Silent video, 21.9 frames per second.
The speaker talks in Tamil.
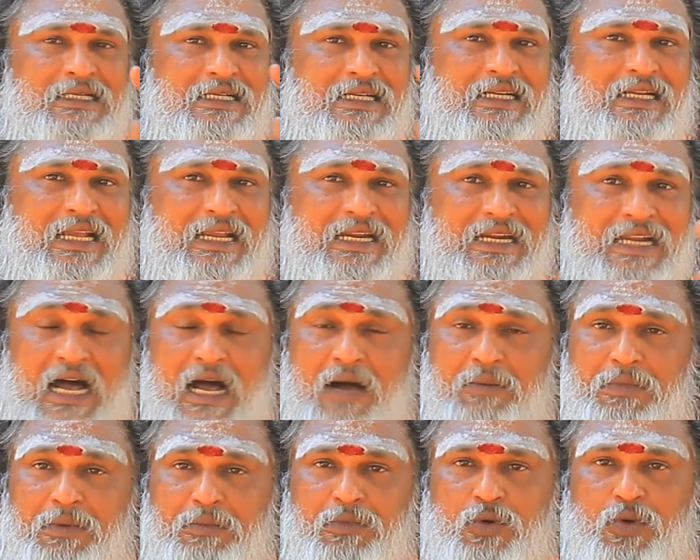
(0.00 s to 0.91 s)

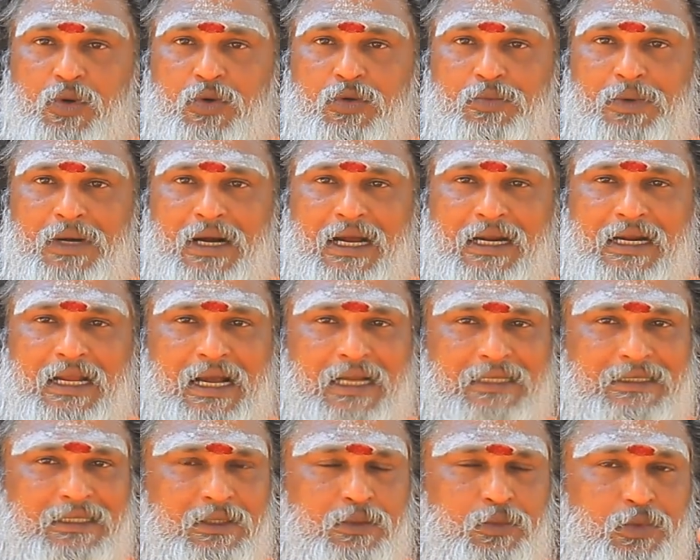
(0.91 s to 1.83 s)
நிலைநாமம்
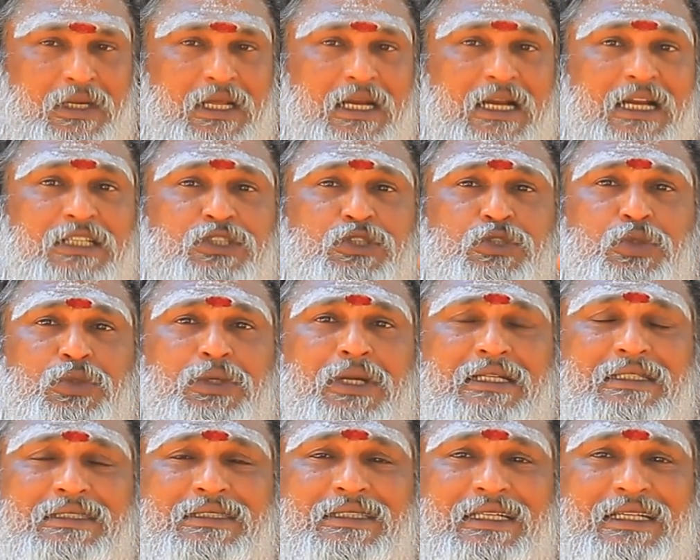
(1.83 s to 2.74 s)
கொள்வானாயின் உலக
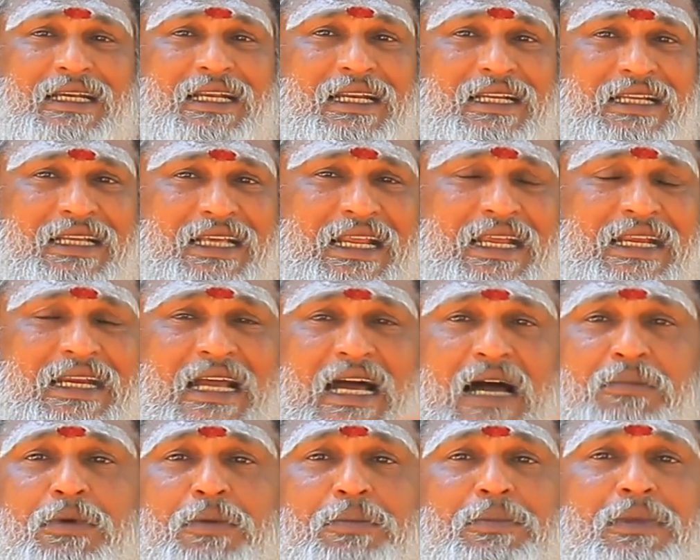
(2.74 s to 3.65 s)
சுழற்சியில்
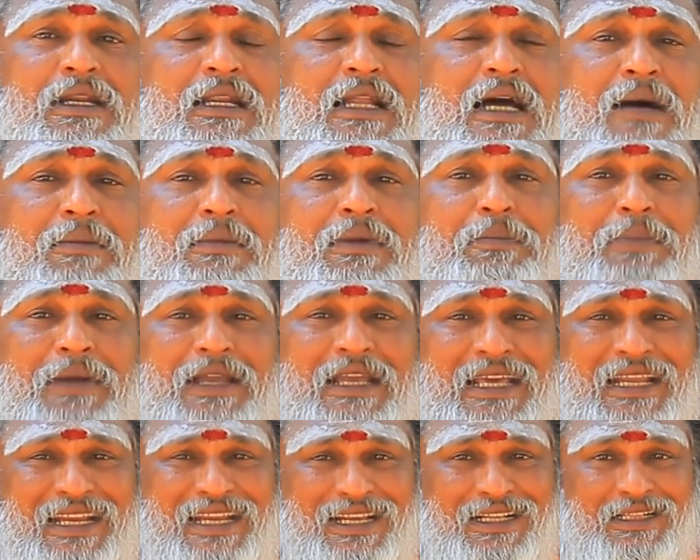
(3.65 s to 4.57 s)
இறைநாமம் இல்லாமல்
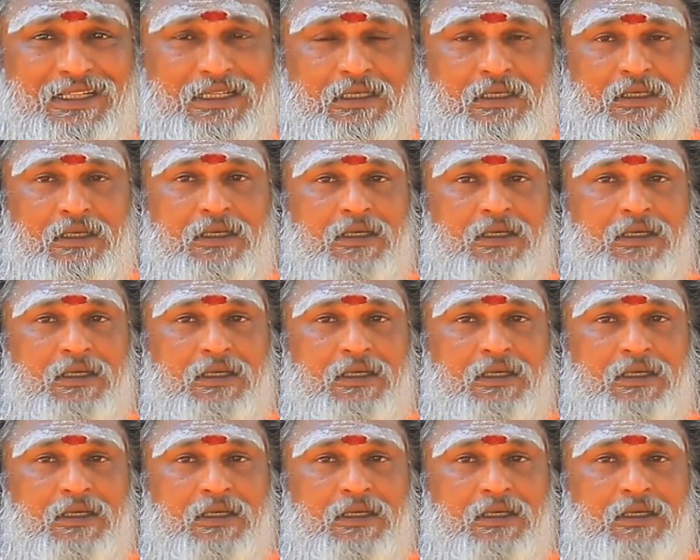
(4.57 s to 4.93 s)
பெயர் ஏது